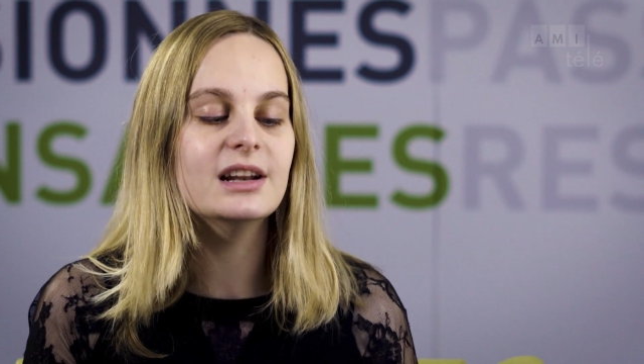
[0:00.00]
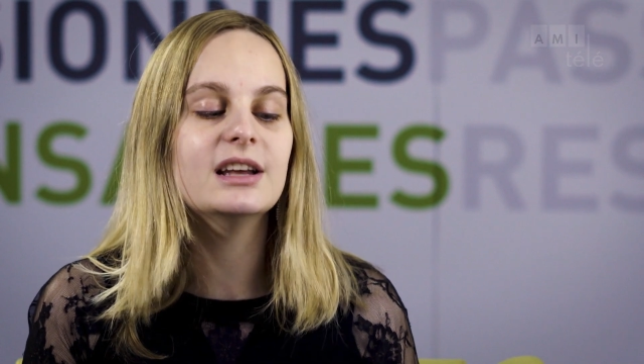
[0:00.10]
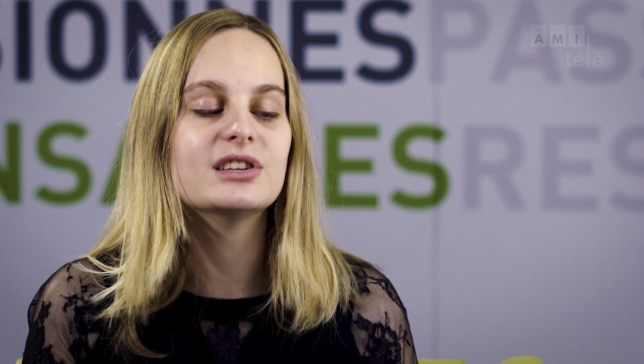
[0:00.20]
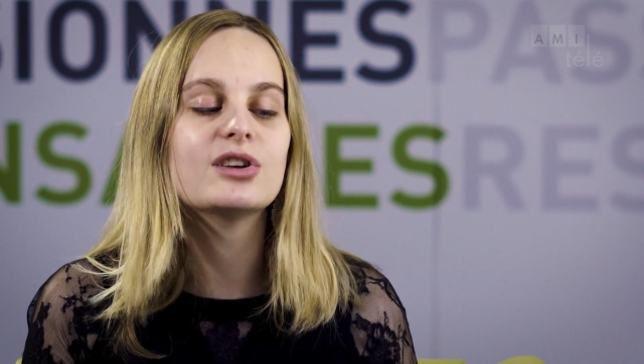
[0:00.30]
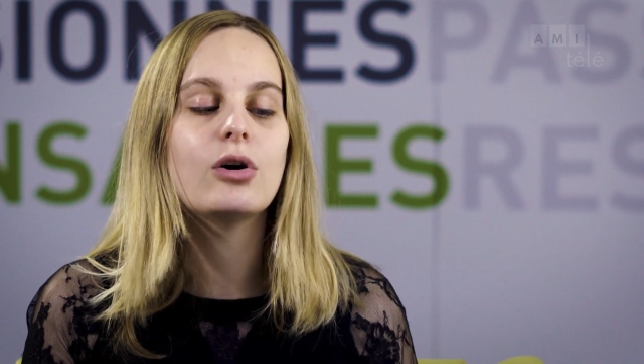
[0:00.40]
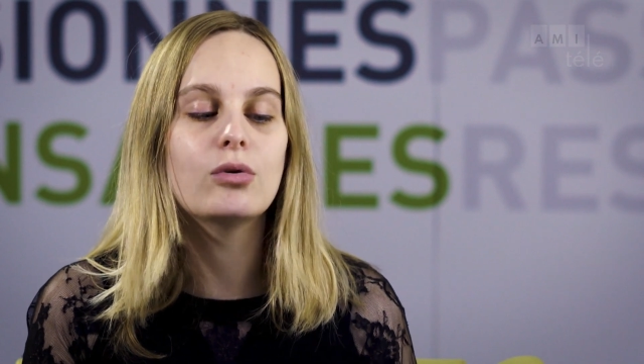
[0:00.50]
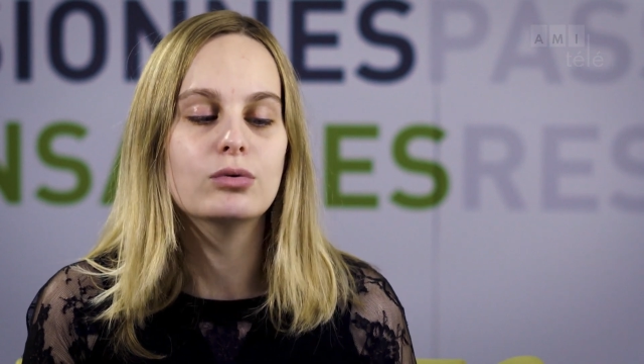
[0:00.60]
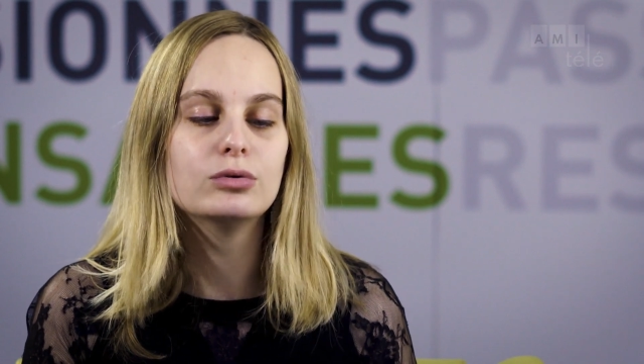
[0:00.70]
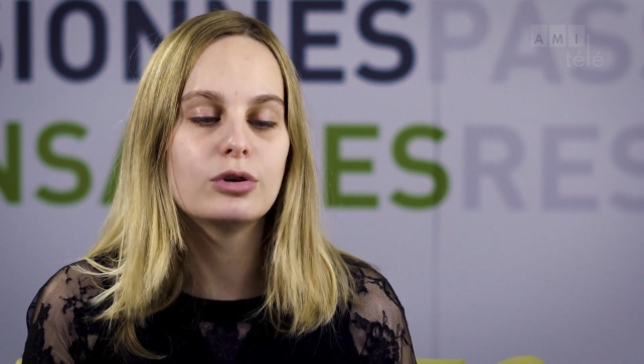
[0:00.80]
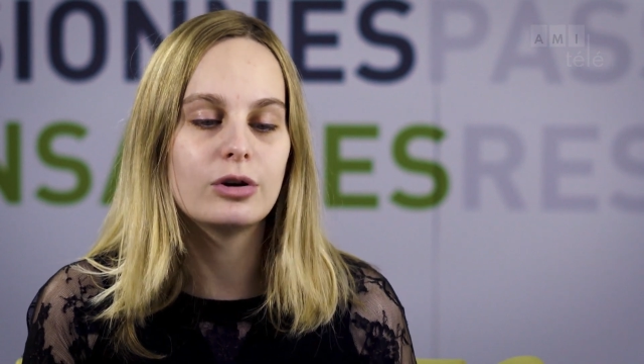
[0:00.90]
les
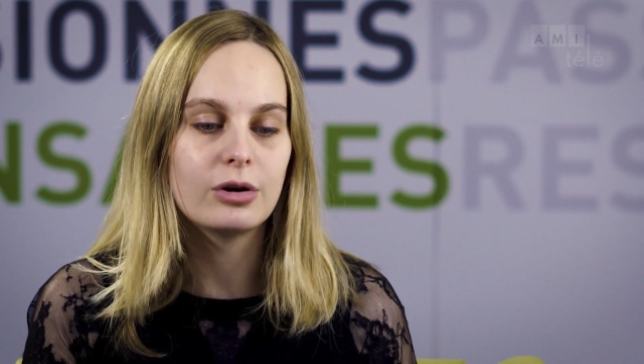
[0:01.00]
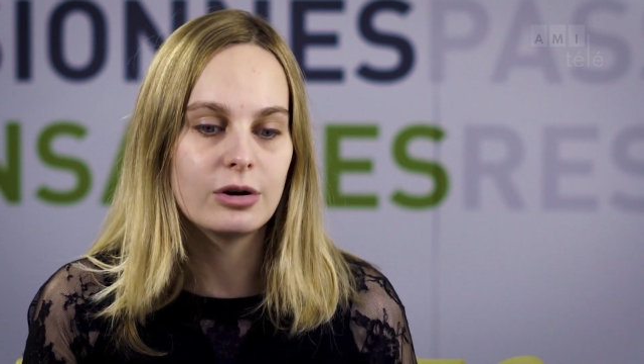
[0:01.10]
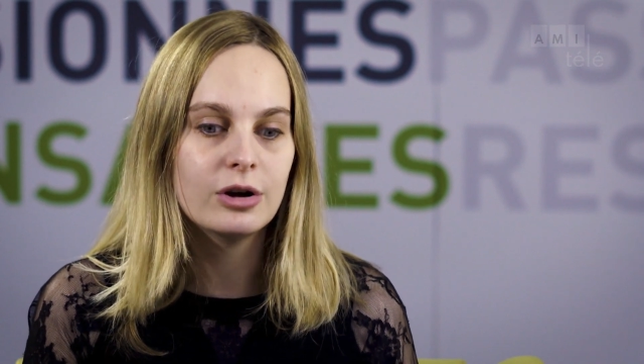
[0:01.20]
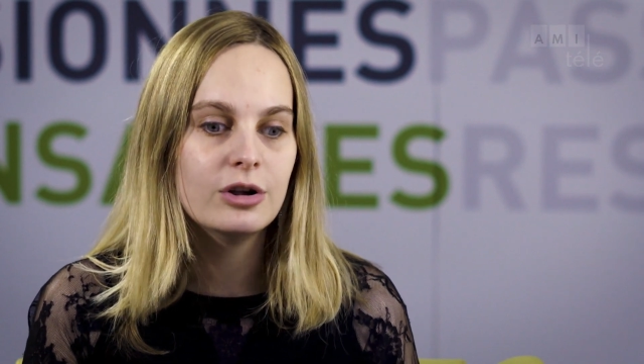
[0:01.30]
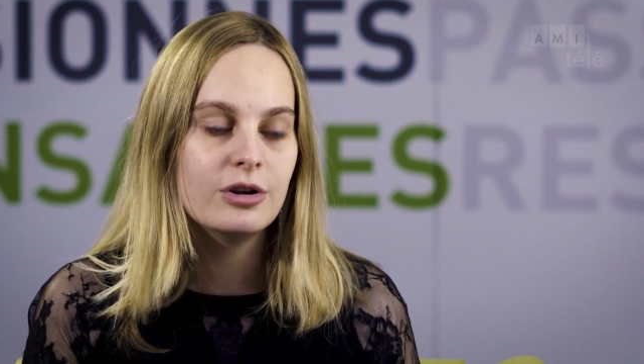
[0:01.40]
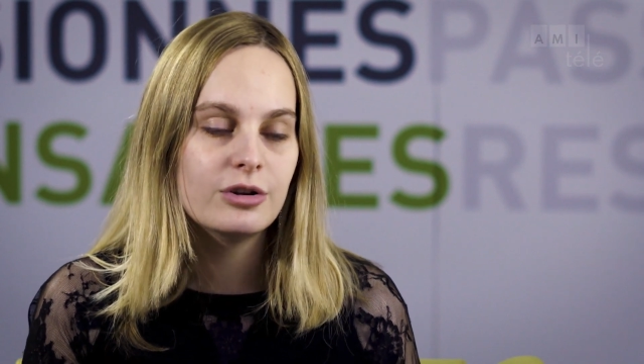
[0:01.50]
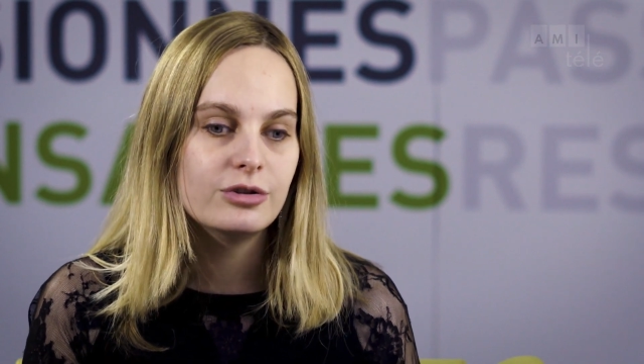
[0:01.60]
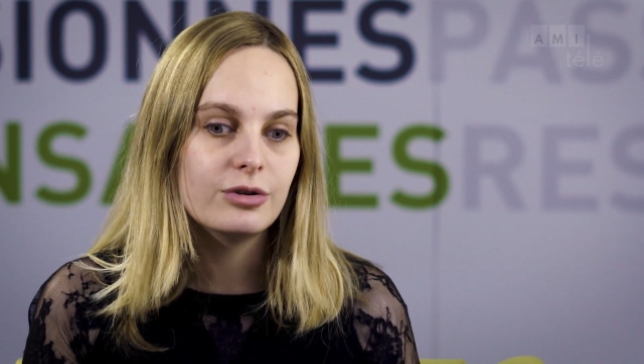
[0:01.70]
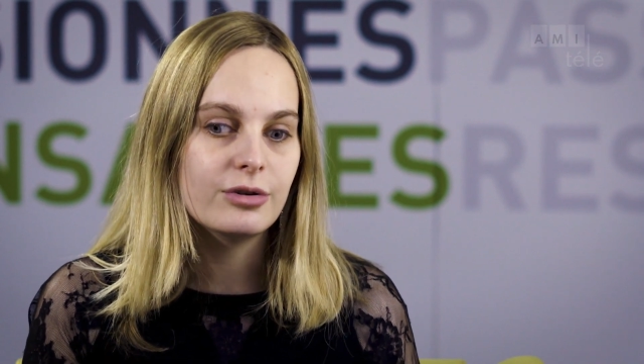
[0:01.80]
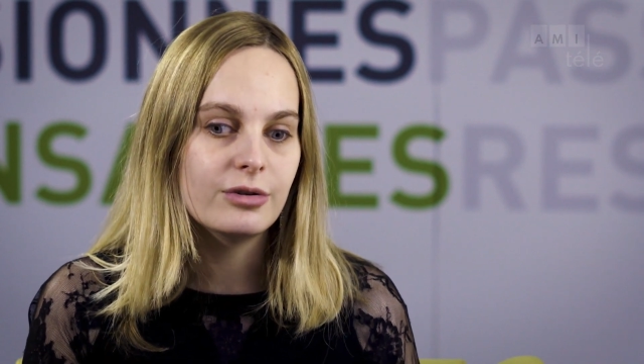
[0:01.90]
autres,
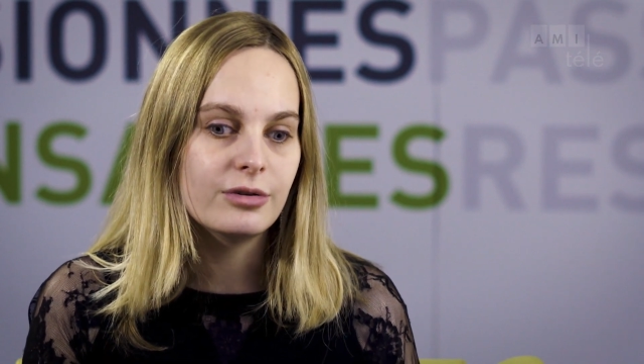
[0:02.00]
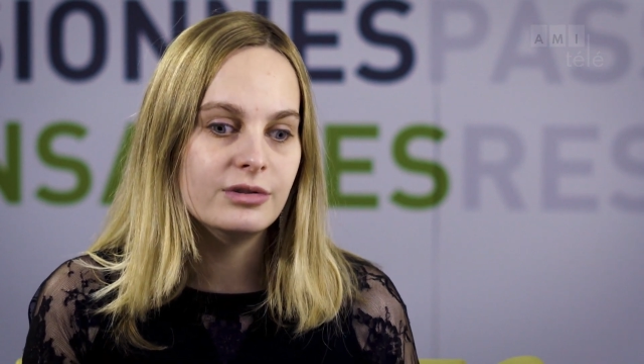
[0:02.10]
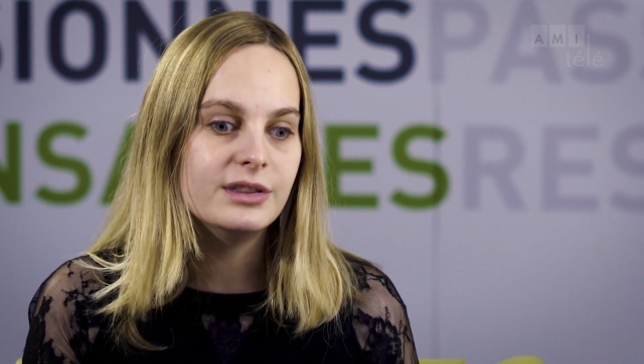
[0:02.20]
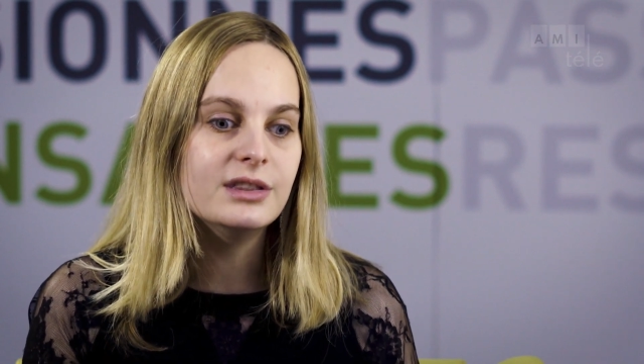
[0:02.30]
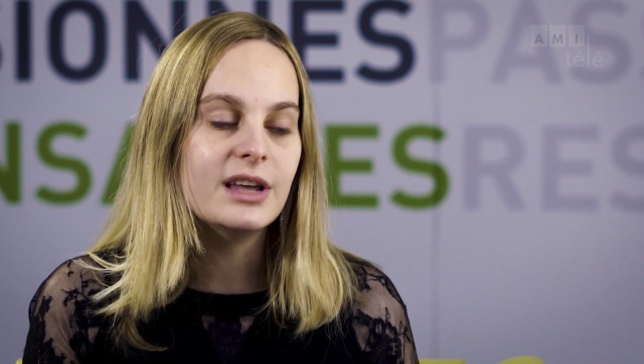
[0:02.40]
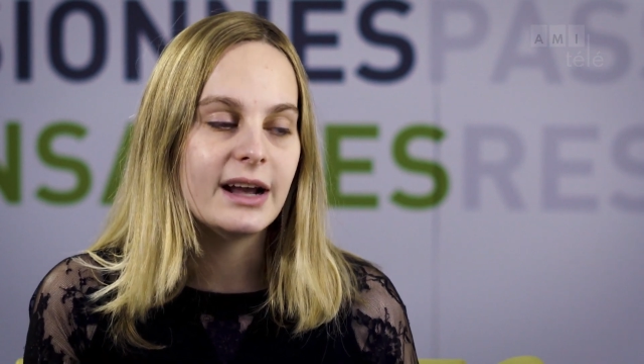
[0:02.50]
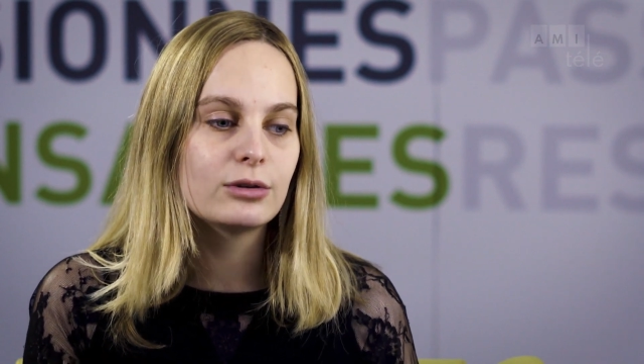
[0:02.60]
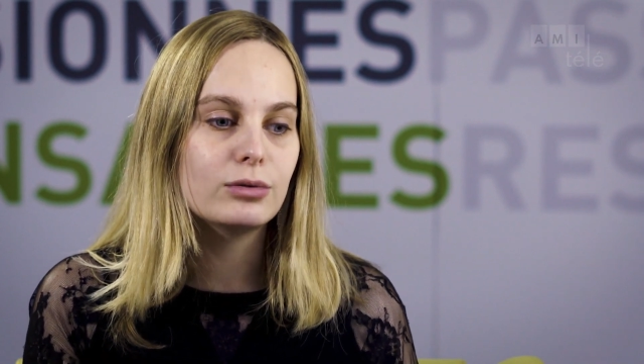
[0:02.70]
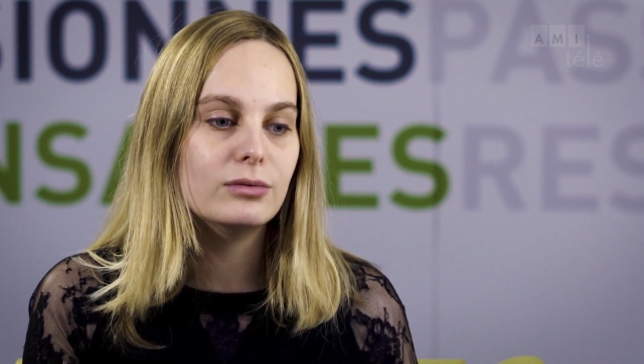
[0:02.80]
d'être